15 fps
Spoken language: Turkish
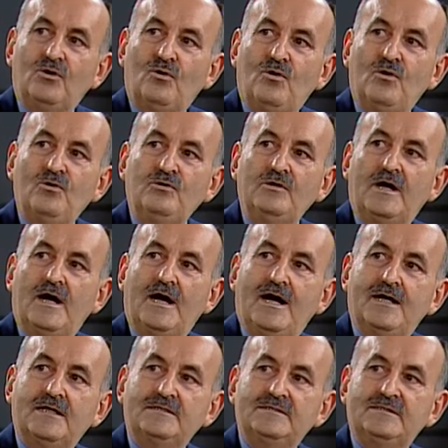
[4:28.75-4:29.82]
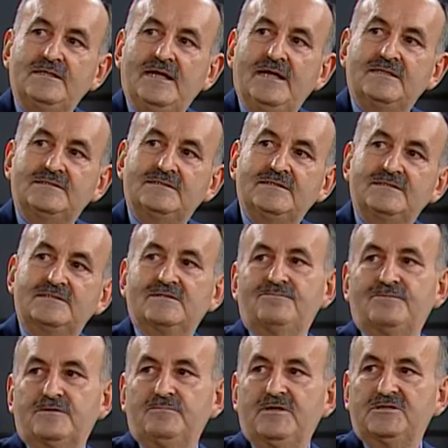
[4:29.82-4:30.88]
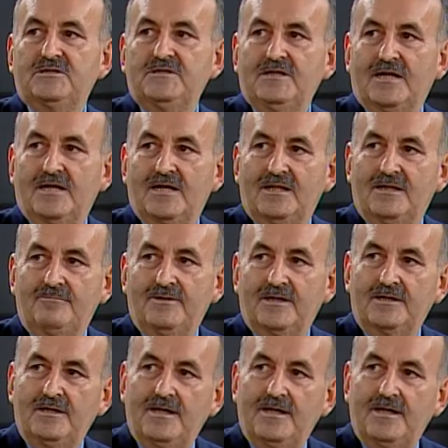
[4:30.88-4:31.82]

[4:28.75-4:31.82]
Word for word: 10 artı eksi 0.5'ini yakalamak.